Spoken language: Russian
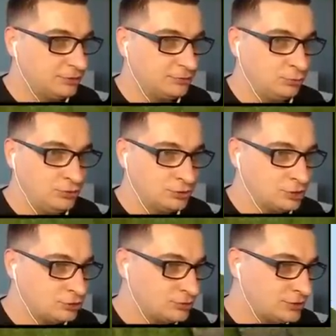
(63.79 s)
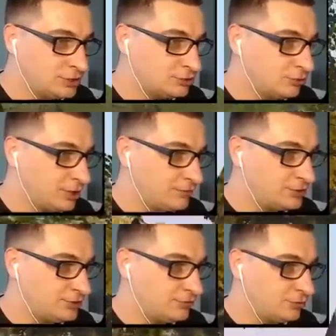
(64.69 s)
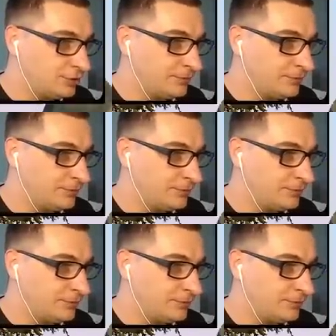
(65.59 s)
не знал, что здесь столько всего.